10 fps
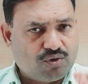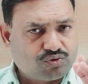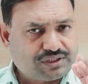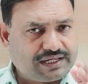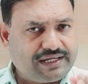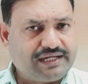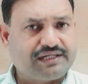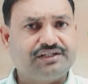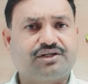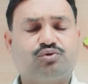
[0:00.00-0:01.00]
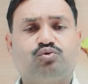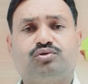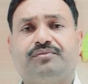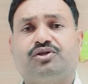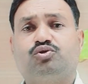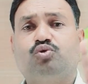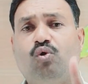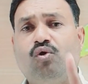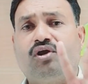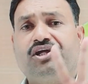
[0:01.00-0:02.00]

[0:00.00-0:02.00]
उस एक लीटर दूध में दो